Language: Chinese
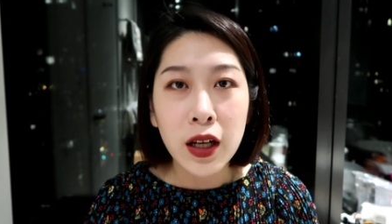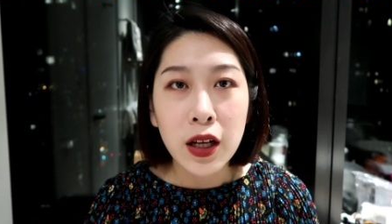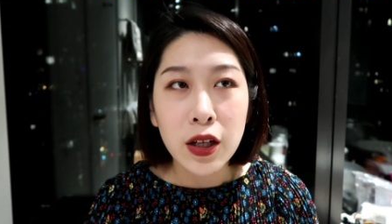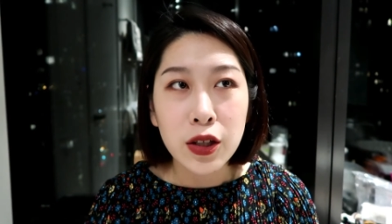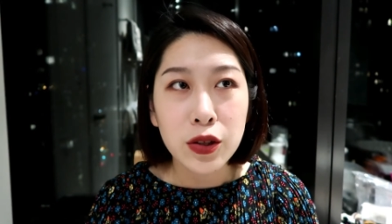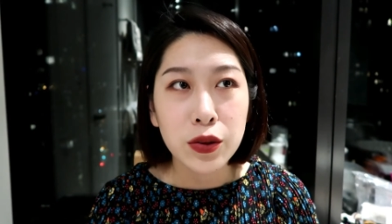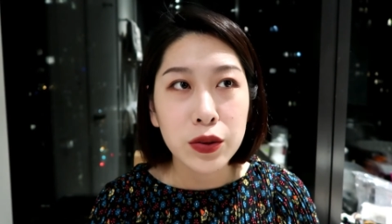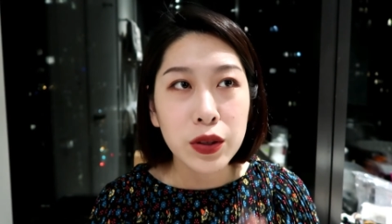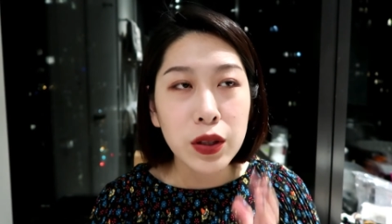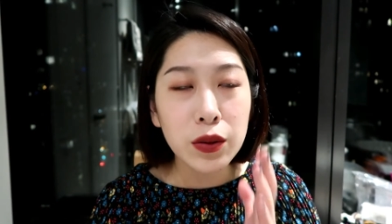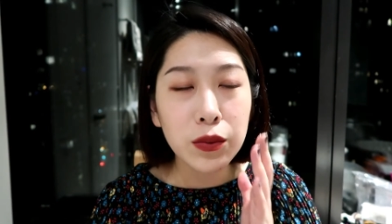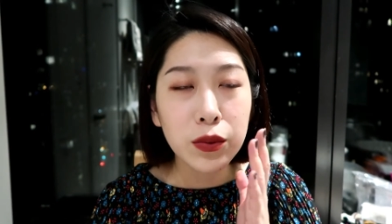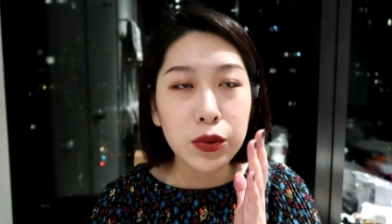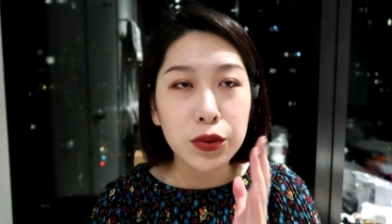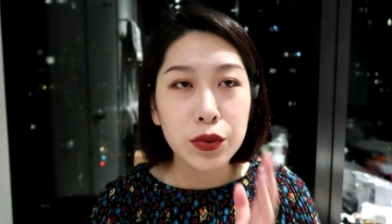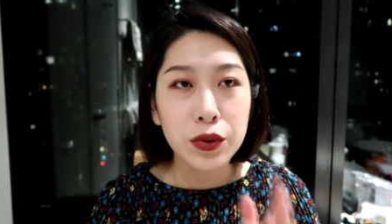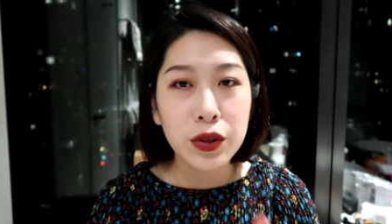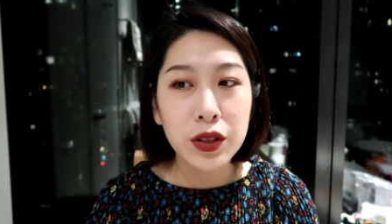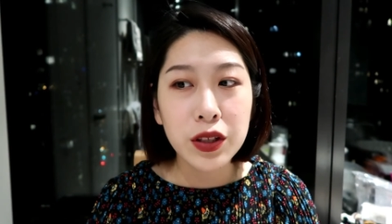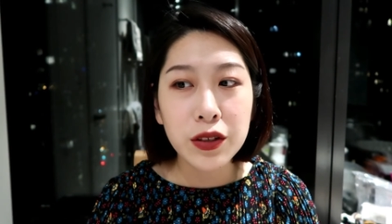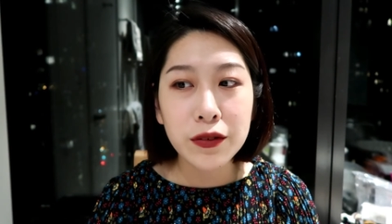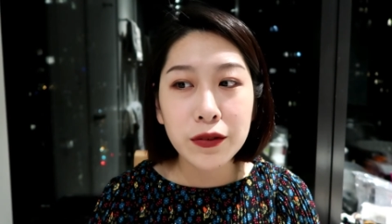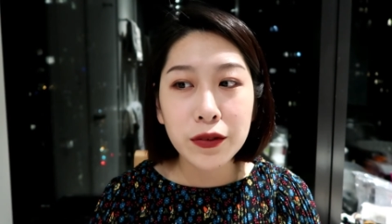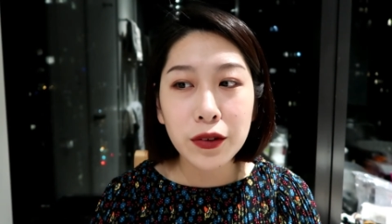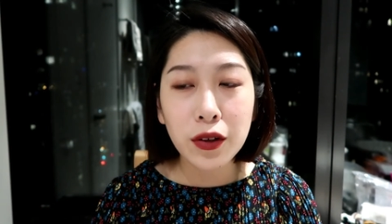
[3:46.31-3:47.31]
首先我觉
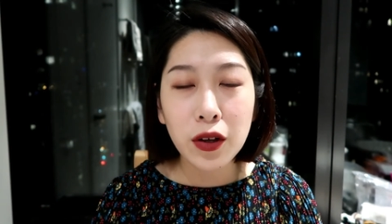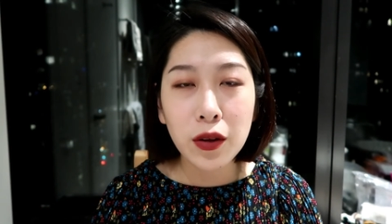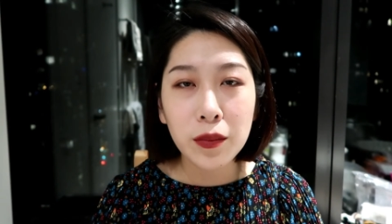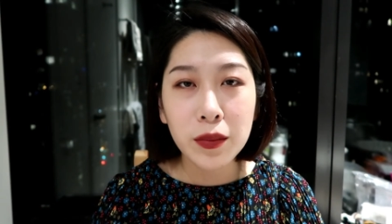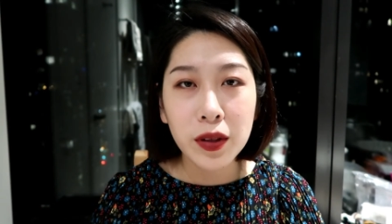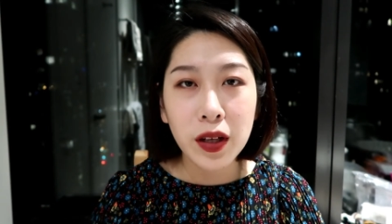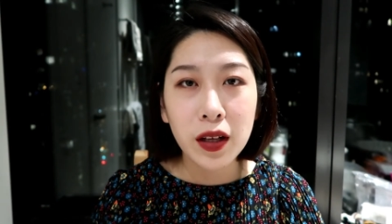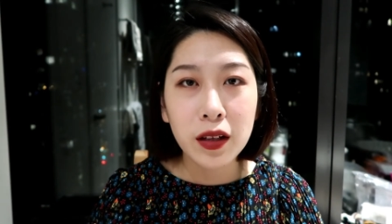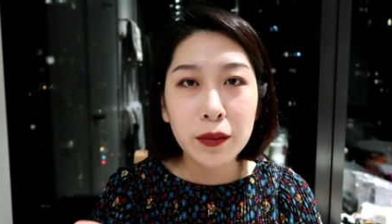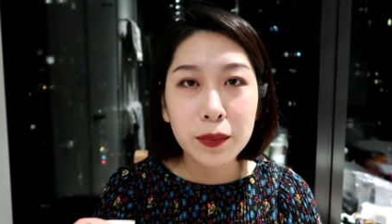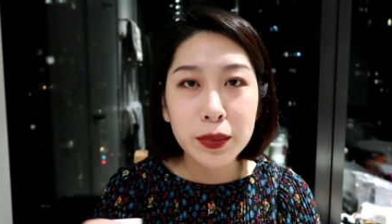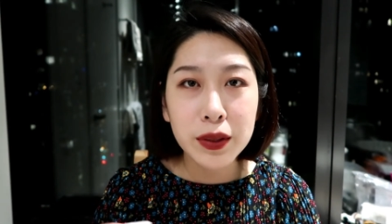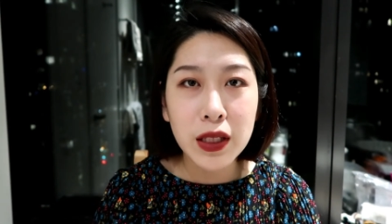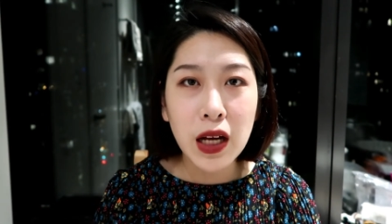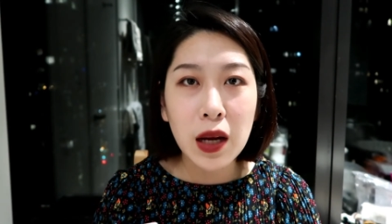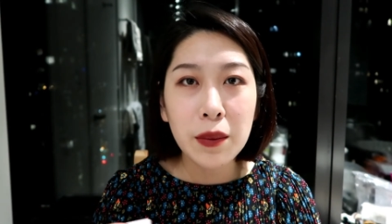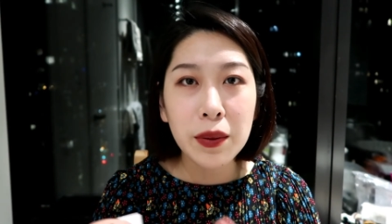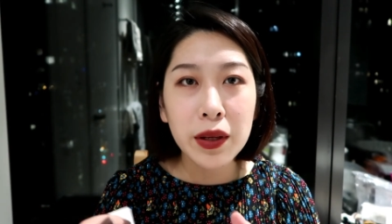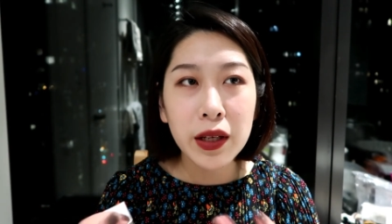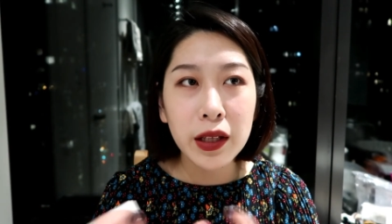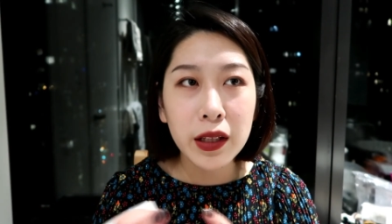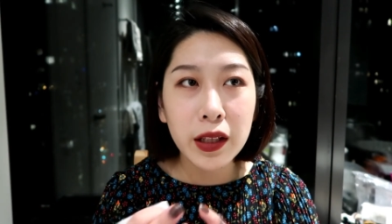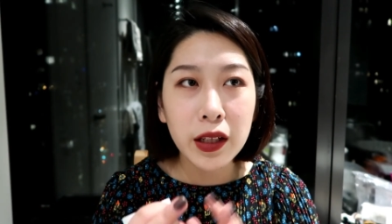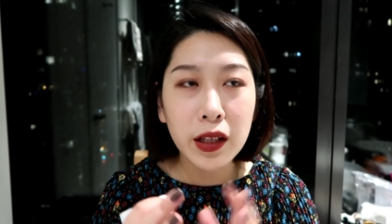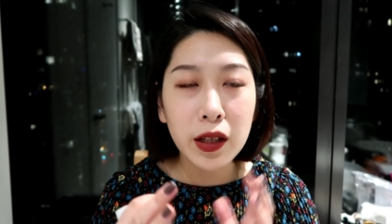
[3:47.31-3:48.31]
得 e v l o m e 它搭
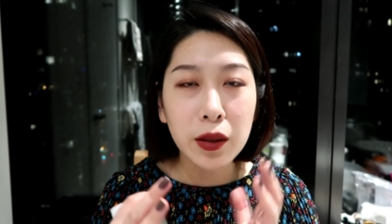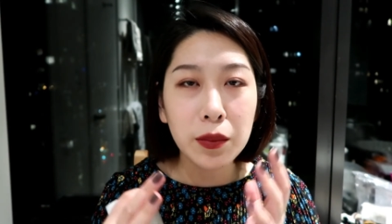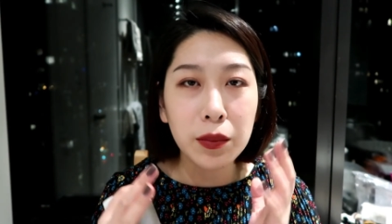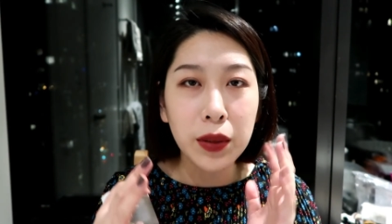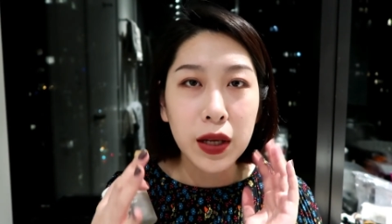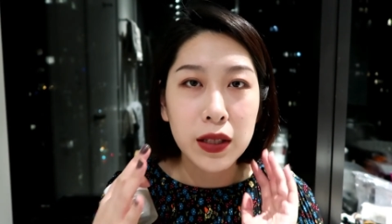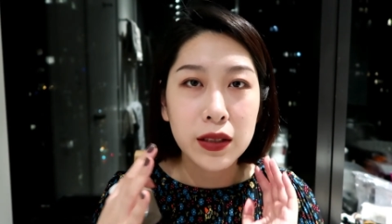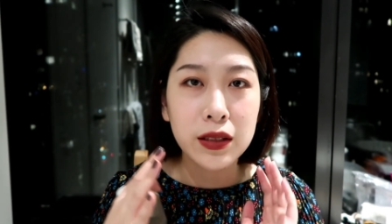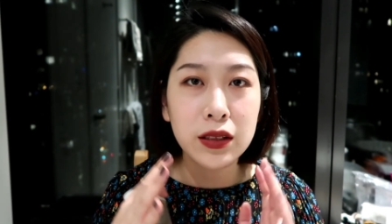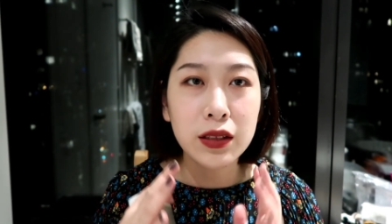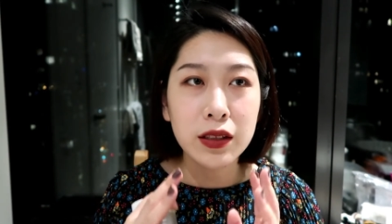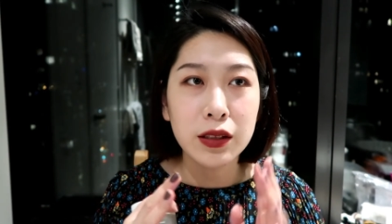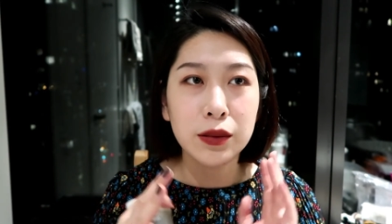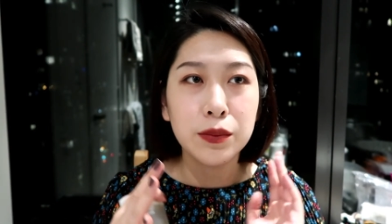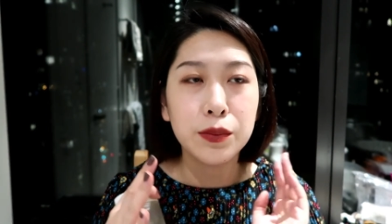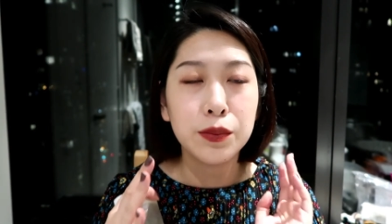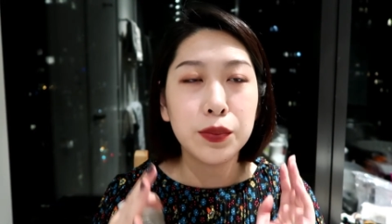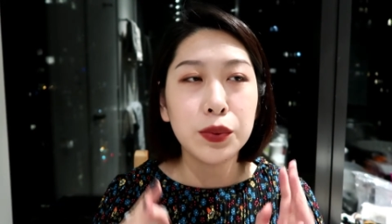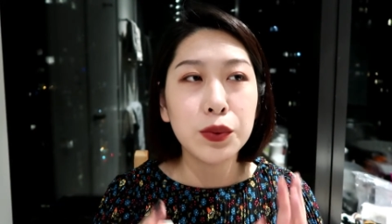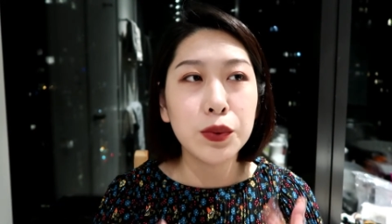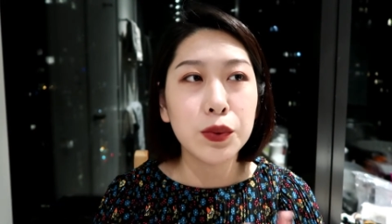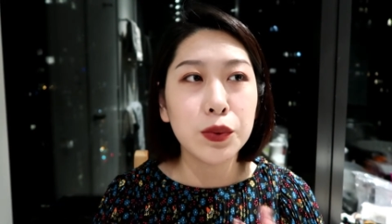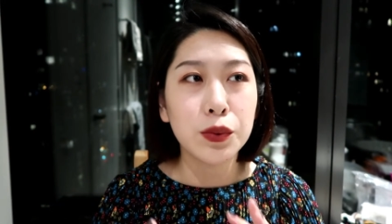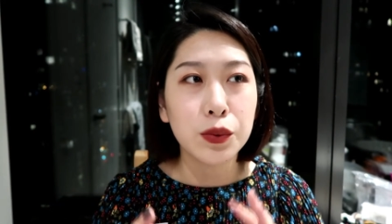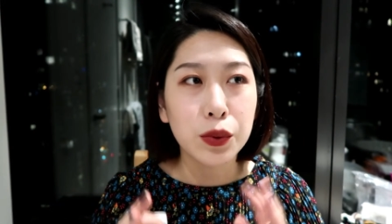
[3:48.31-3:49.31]
配那个马自林
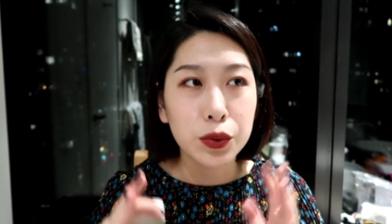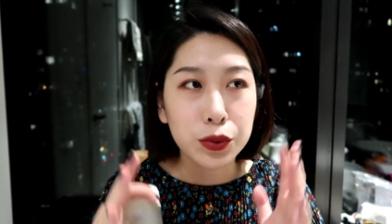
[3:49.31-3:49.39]
布，